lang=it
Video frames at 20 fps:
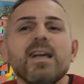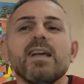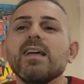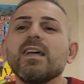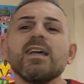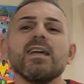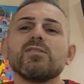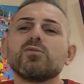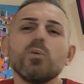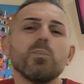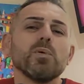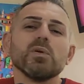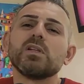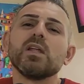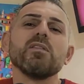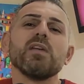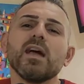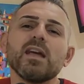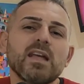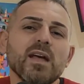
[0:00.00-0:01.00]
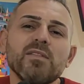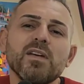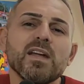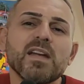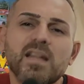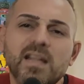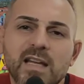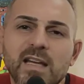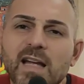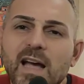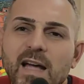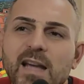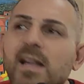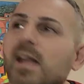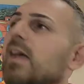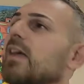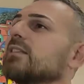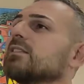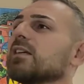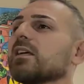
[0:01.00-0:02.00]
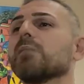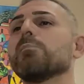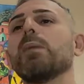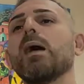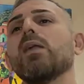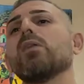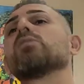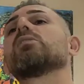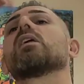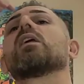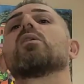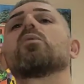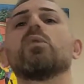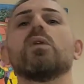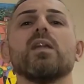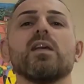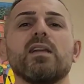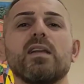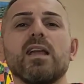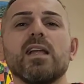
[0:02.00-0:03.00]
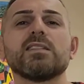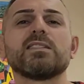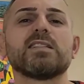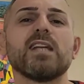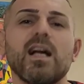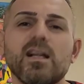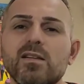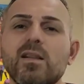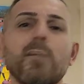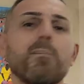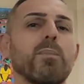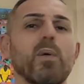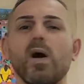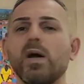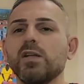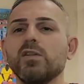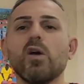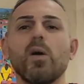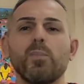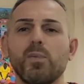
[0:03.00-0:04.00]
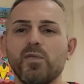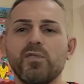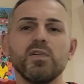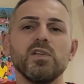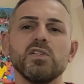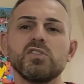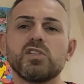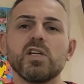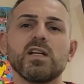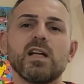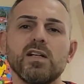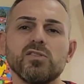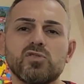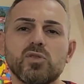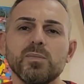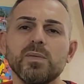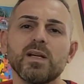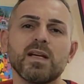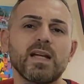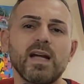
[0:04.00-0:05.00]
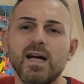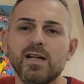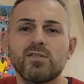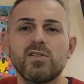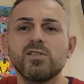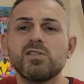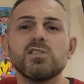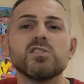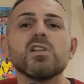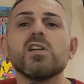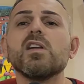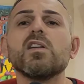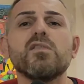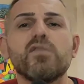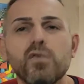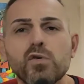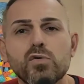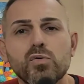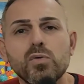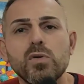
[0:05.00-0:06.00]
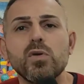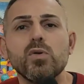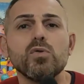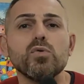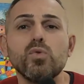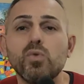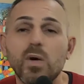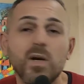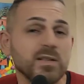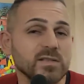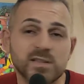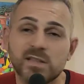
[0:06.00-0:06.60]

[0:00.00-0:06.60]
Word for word: eh, tu potevi anche aver chiare, eh, essere bello tranquillo e rilassato e poi dopo finisce il calciomercato e ti sei un infortunio in due,